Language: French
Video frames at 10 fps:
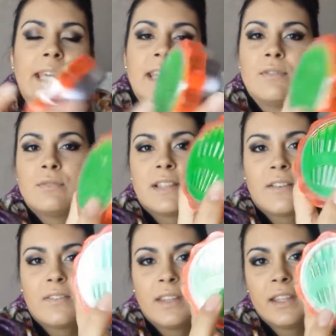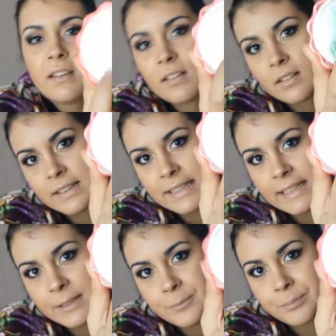Et vous avez euh,
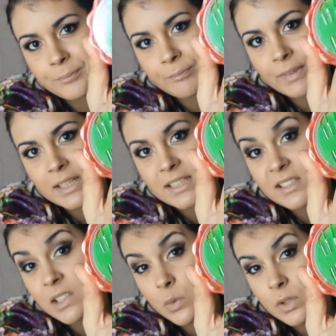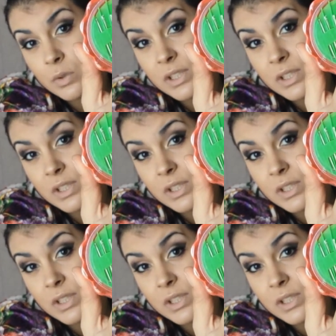des, aiguilles de